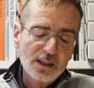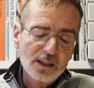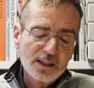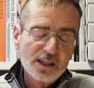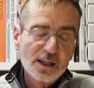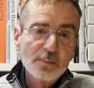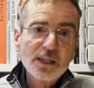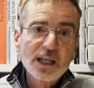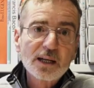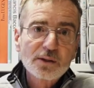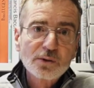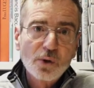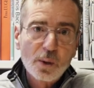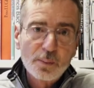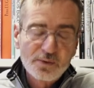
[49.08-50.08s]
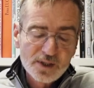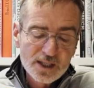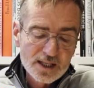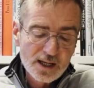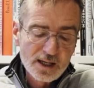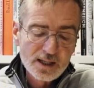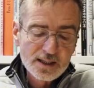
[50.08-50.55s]
Die ermittelten
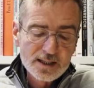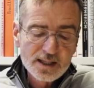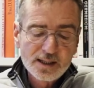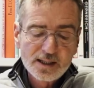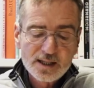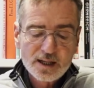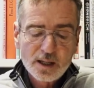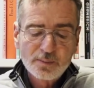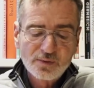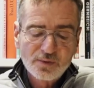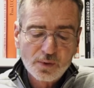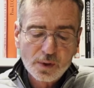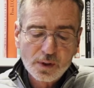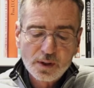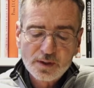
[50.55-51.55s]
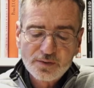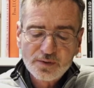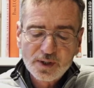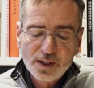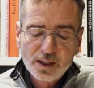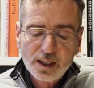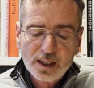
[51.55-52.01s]
Opferzahlen sind deshalb
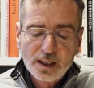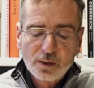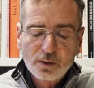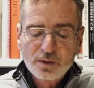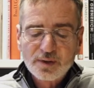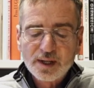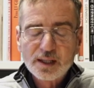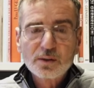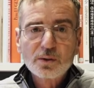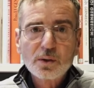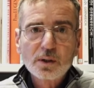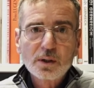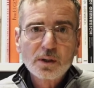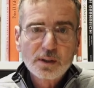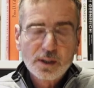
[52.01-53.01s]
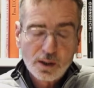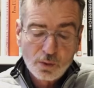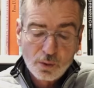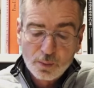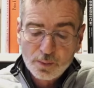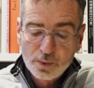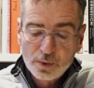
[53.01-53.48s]
vorläufig und werden noch nach
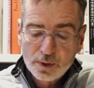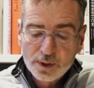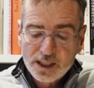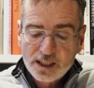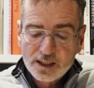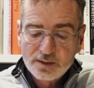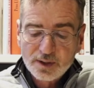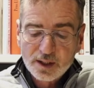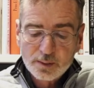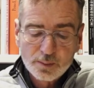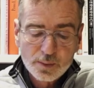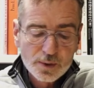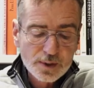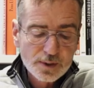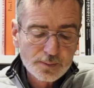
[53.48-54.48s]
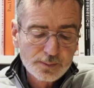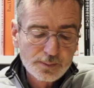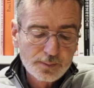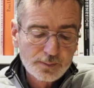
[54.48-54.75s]
oben korrigiert werden müssen.